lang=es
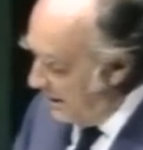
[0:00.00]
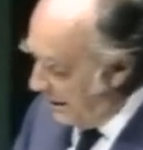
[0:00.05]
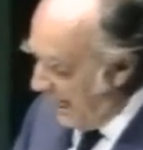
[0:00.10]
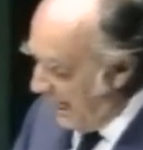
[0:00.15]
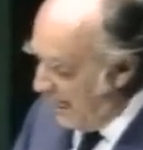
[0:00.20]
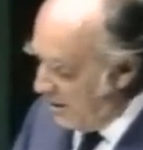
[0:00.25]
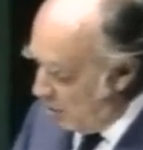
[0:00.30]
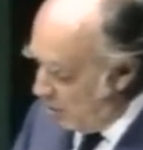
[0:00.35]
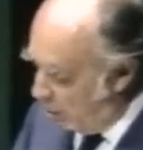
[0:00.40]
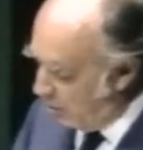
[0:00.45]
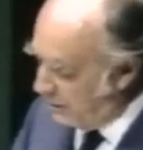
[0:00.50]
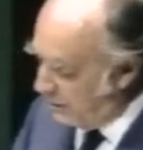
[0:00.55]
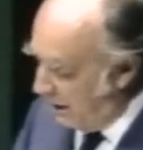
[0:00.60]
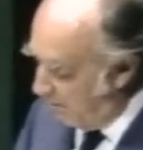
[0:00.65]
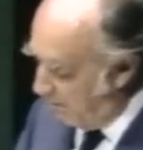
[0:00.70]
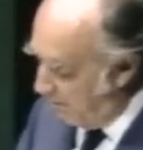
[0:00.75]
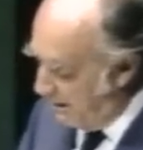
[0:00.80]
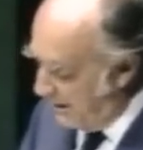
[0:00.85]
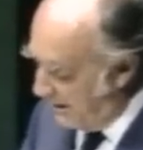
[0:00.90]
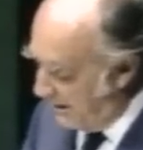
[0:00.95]
que no se
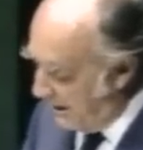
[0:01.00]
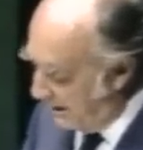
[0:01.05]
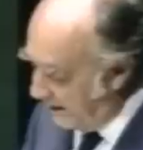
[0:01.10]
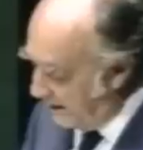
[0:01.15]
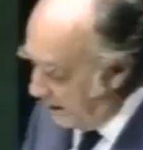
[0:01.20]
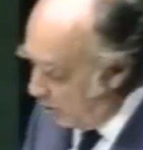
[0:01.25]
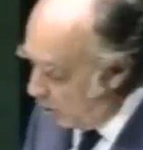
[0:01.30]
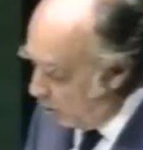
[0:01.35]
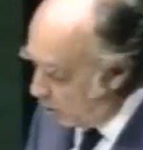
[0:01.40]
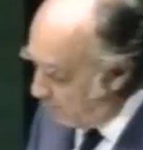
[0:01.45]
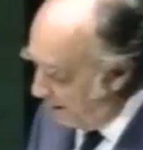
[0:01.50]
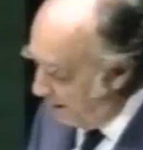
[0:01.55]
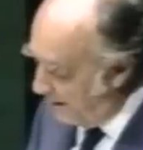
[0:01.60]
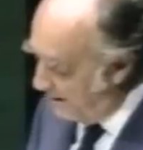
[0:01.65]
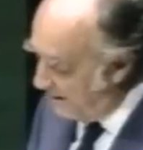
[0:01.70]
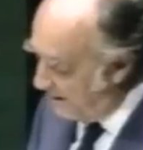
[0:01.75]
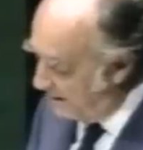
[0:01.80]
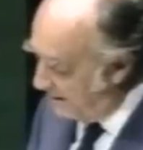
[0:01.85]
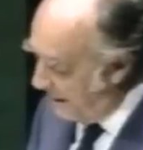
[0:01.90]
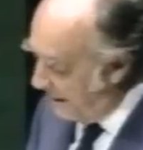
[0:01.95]
aplican ni en los
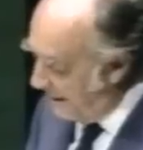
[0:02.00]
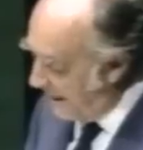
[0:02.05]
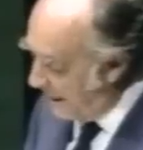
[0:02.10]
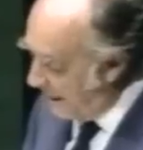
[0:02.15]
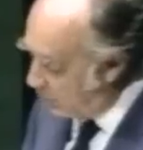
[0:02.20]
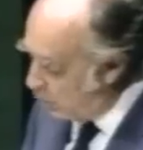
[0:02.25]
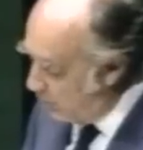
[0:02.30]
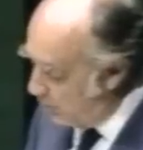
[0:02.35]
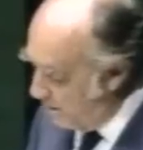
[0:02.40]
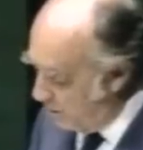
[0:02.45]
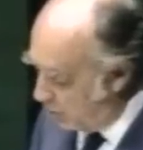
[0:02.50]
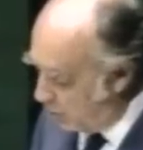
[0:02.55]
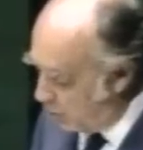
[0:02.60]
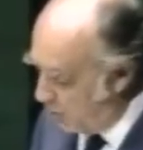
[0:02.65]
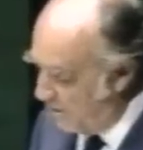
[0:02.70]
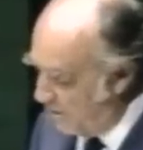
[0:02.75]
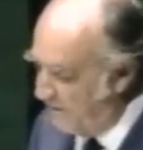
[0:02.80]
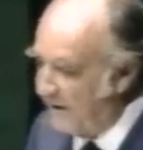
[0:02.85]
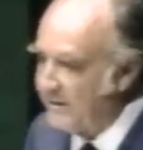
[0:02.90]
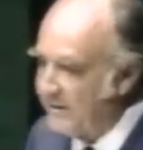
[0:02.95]
países que han asumido
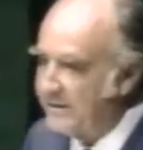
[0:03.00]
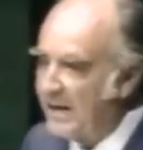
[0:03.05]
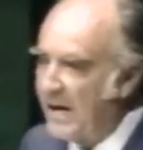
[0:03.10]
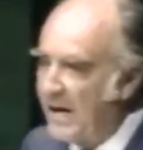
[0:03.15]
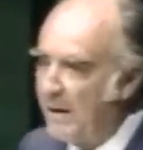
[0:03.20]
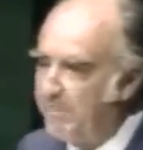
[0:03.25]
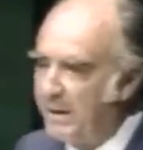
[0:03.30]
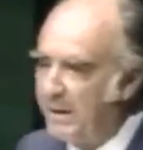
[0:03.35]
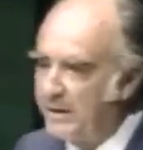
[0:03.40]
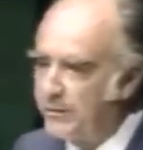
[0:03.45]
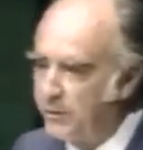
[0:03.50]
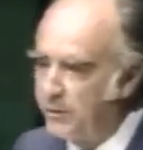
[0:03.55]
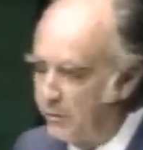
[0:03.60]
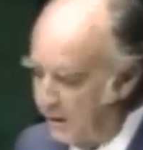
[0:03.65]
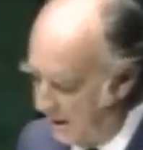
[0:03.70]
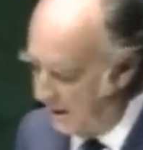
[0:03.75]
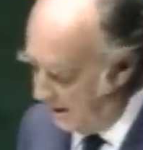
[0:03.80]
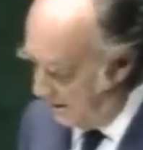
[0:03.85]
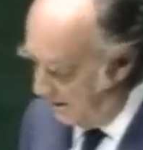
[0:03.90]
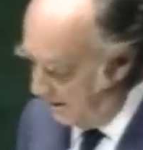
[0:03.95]
su defensa
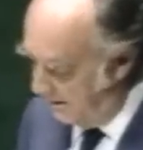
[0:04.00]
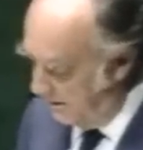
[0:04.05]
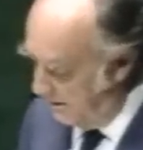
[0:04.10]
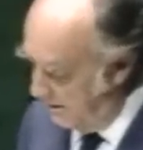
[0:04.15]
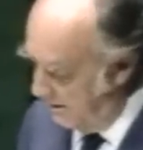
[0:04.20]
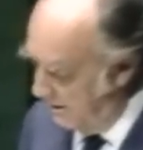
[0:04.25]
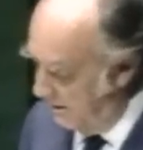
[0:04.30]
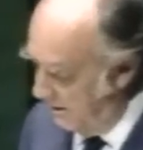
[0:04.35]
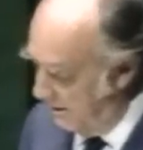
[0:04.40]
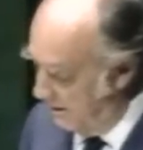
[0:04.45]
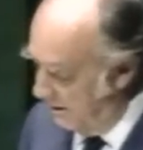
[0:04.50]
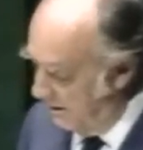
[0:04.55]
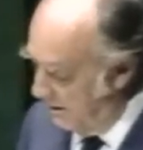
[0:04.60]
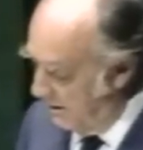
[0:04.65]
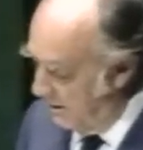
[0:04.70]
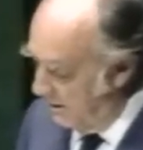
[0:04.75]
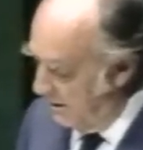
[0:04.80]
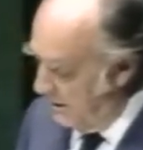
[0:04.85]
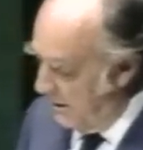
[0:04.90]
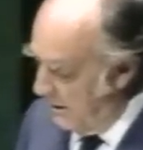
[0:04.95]
apasionada.
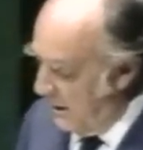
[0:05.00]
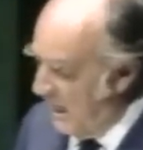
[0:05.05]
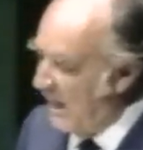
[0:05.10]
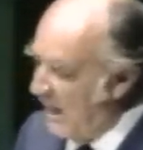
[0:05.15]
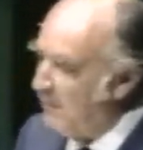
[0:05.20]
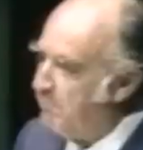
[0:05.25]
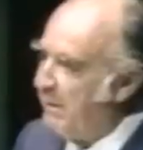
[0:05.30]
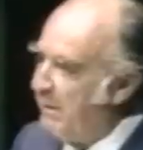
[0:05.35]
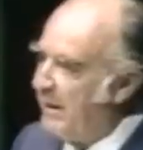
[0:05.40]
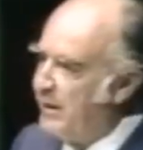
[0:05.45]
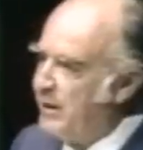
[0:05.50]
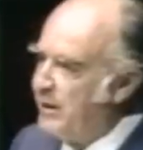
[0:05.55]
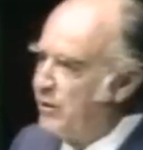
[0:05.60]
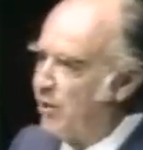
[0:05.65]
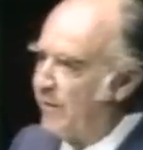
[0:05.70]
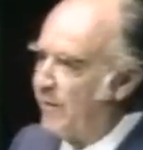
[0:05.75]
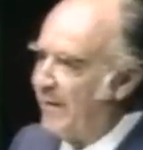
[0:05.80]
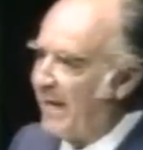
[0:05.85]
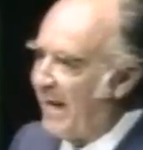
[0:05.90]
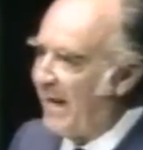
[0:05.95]
El
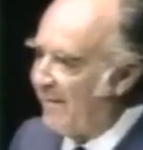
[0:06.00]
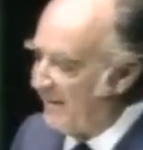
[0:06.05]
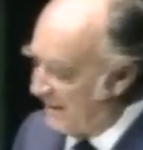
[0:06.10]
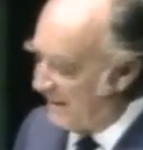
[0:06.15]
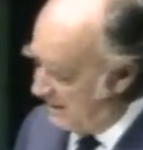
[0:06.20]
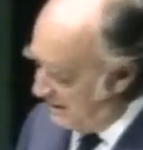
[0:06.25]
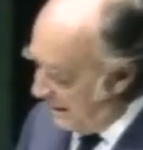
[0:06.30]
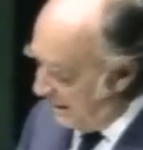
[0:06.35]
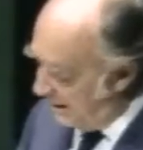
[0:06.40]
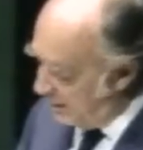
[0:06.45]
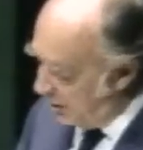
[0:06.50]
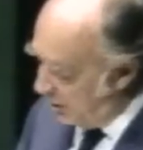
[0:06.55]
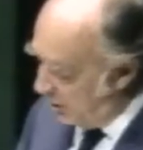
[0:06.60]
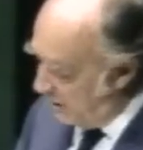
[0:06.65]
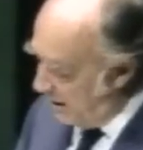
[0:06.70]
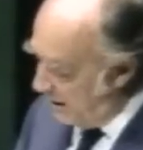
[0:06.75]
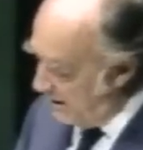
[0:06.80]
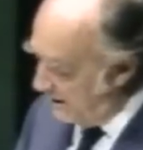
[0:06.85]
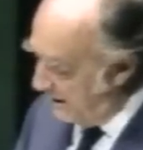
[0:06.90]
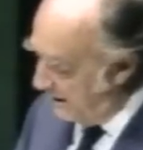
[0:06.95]
peligro de la
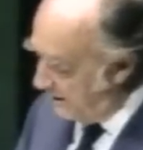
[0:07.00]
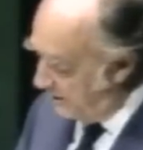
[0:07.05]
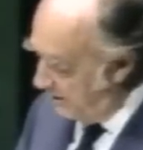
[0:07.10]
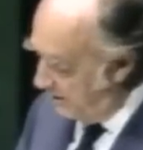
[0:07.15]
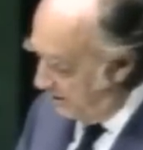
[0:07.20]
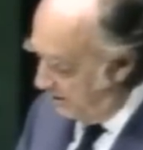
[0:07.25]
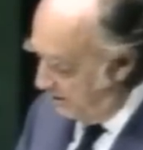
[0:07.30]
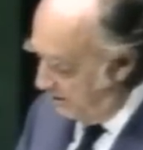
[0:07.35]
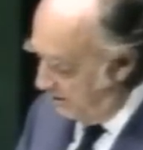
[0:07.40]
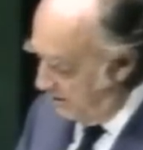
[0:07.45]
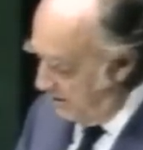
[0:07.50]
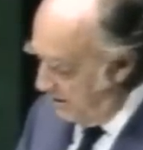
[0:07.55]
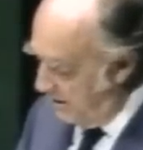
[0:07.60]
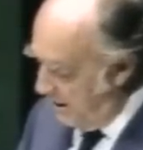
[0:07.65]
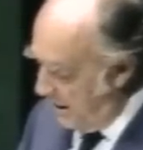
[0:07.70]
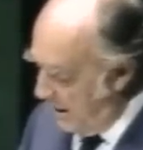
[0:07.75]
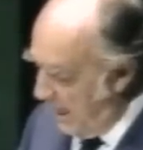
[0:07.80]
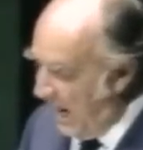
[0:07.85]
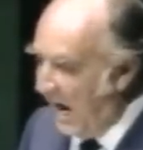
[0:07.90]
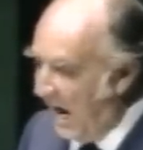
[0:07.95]
desnacionalización
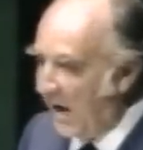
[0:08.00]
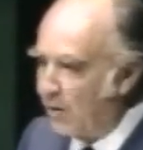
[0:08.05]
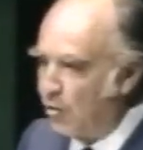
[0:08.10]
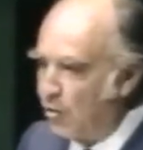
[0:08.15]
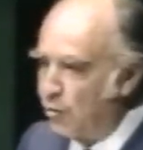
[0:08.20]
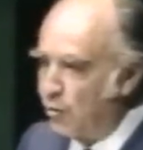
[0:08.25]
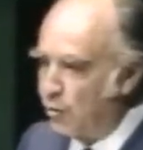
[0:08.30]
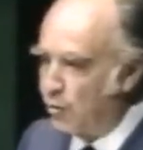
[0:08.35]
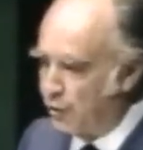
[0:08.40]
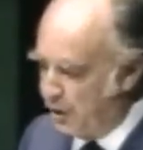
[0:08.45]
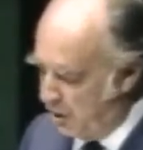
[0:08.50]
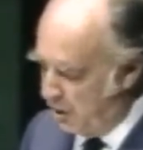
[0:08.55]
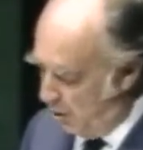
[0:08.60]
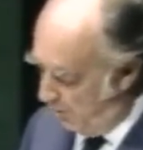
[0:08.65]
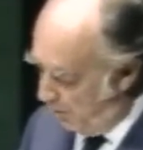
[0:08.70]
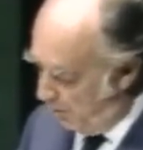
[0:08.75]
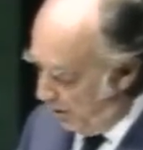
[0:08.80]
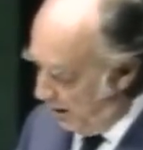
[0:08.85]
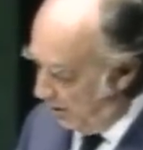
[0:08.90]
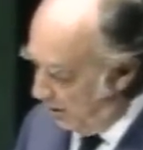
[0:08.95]
ha conducido,
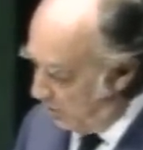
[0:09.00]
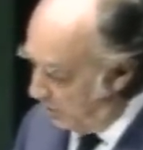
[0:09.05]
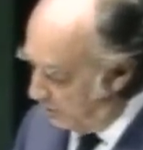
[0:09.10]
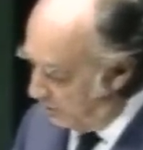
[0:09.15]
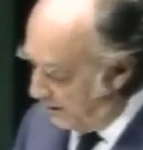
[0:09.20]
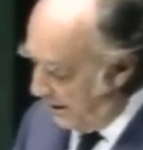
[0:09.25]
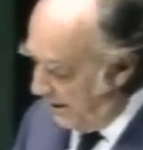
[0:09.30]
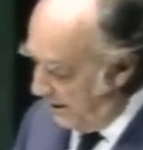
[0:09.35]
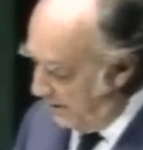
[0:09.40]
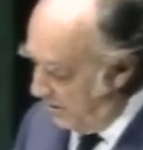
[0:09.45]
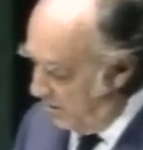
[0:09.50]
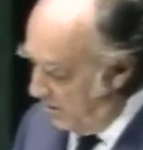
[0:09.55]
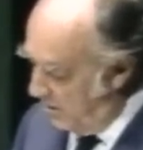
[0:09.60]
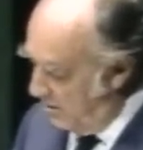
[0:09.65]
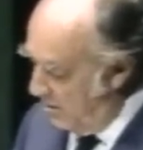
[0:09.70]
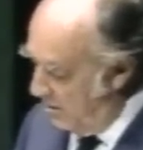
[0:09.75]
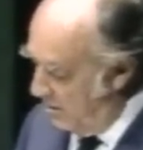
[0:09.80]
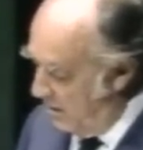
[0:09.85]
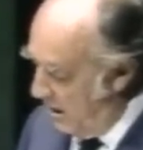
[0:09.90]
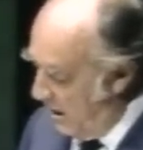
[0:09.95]
por el
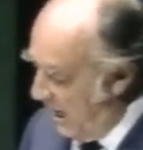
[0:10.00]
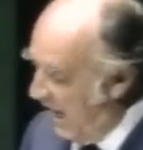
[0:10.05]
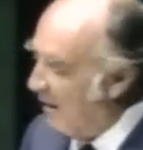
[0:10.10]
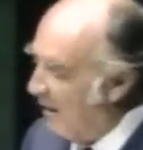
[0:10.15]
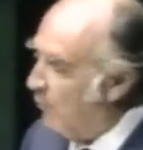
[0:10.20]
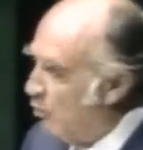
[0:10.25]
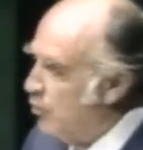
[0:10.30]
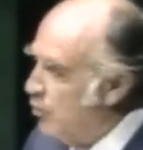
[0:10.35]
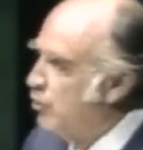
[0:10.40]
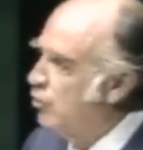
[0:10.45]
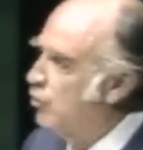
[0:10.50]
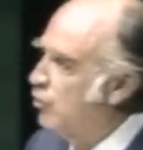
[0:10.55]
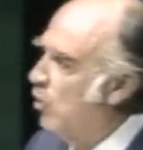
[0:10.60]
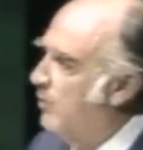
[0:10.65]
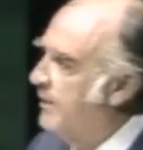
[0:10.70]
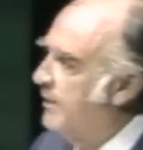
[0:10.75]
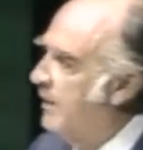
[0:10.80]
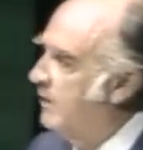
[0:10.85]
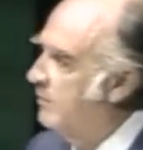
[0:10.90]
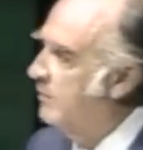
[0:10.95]
contrario, a muchos
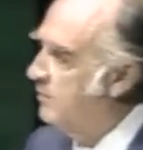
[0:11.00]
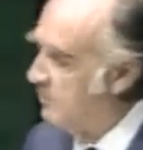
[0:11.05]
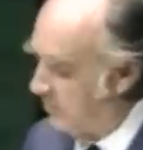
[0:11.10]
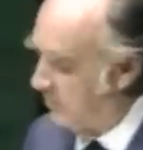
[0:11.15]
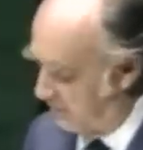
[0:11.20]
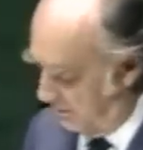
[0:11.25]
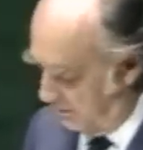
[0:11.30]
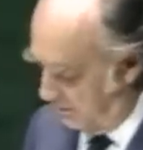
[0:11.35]
gobiernos,